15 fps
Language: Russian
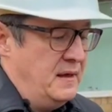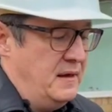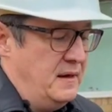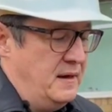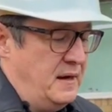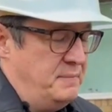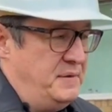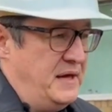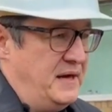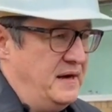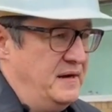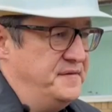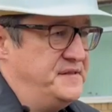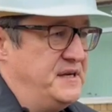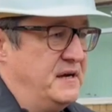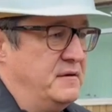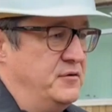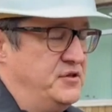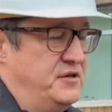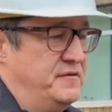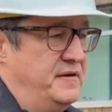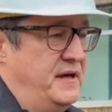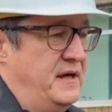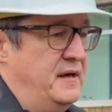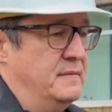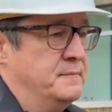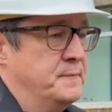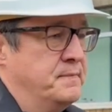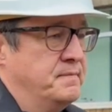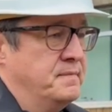э, объехали все ключевые
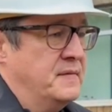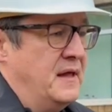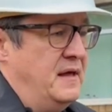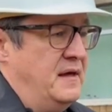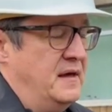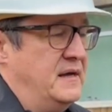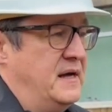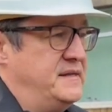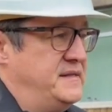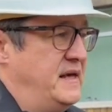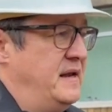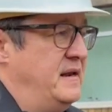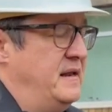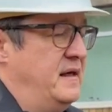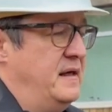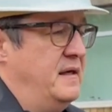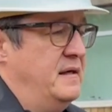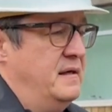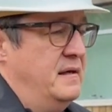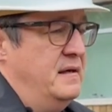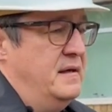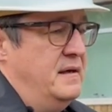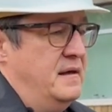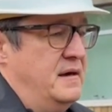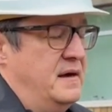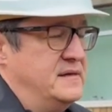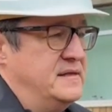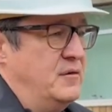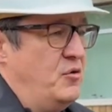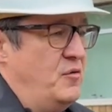э, котельные,
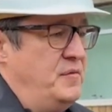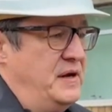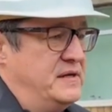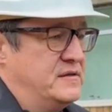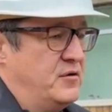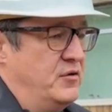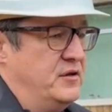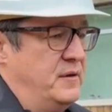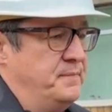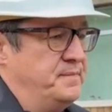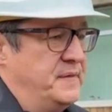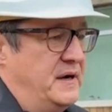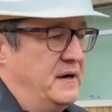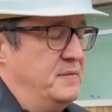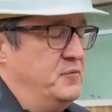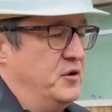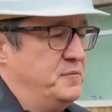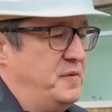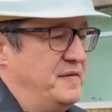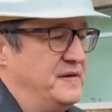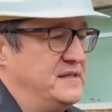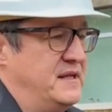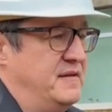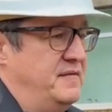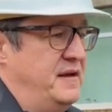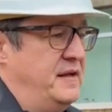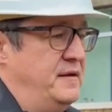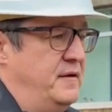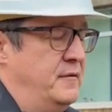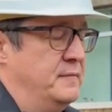э, ознакомились с ходом работ по
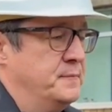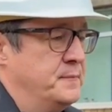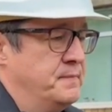восстановлению